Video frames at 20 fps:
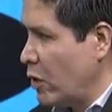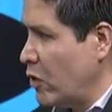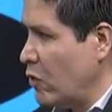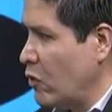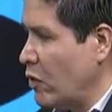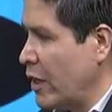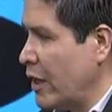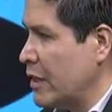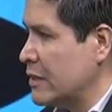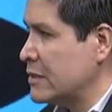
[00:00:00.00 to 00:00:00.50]

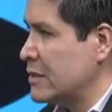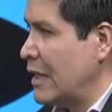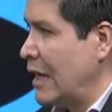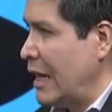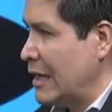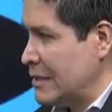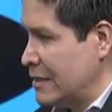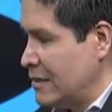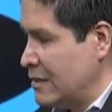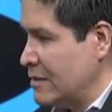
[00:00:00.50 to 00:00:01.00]
bueno que es
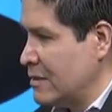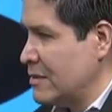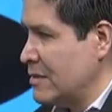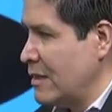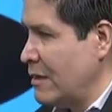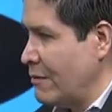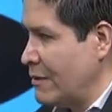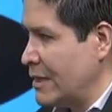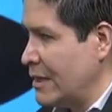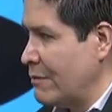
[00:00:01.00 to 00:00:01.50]
la síntesis
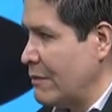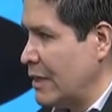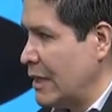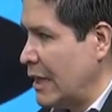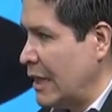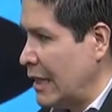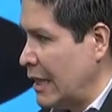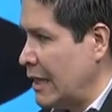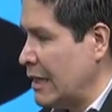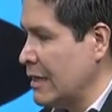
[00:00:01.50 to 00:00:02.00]
de la
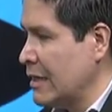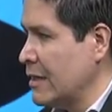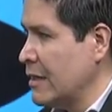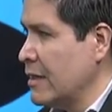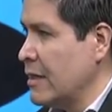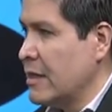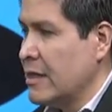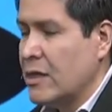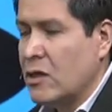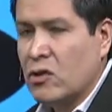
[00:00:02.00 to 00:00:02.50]
vitamina D.
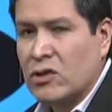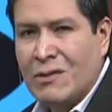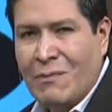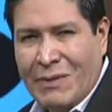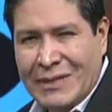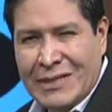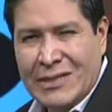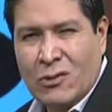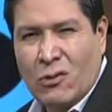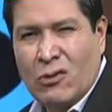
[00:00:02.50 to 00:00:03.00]
Entonces en
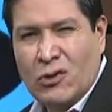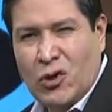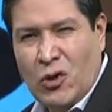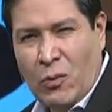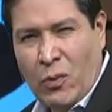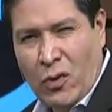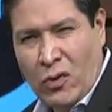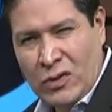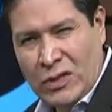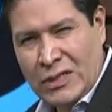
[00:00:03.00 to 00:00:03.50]
pacientes con
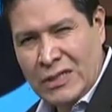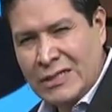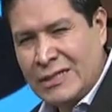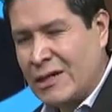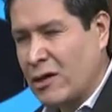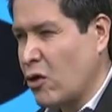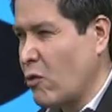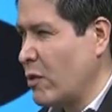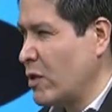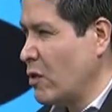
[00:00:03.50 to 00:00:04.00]
osteoporosis sí
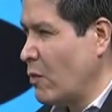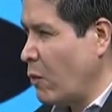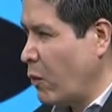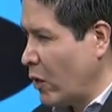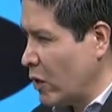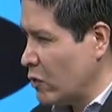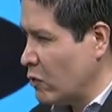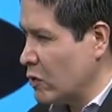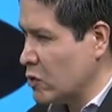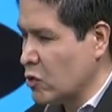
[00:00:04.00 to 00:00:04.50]
se recomienda un
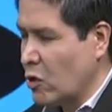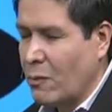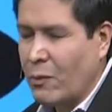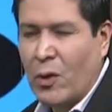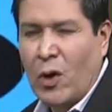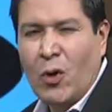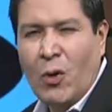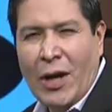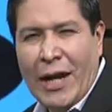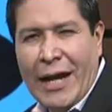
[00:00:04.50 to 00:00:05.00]
poquito de sol,
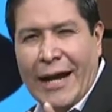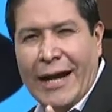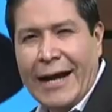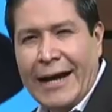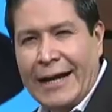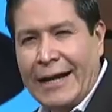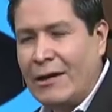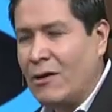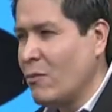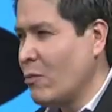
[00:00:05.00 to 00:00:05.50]
pero no en la
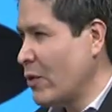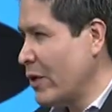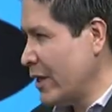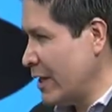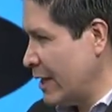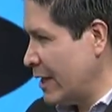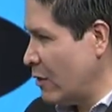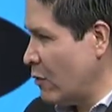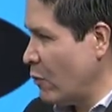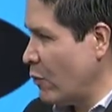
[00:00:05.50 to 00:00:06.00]
cara, ¿no? Puede
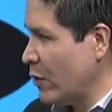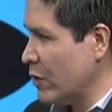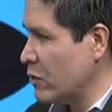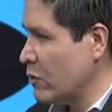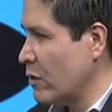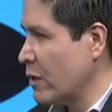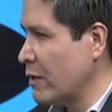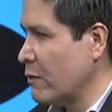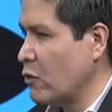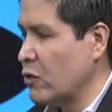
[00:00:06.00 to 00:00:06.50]
llegar un
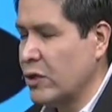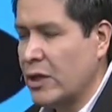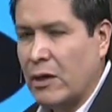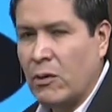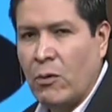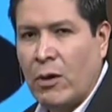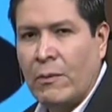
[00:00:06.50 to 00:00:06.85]
poquito de rebote al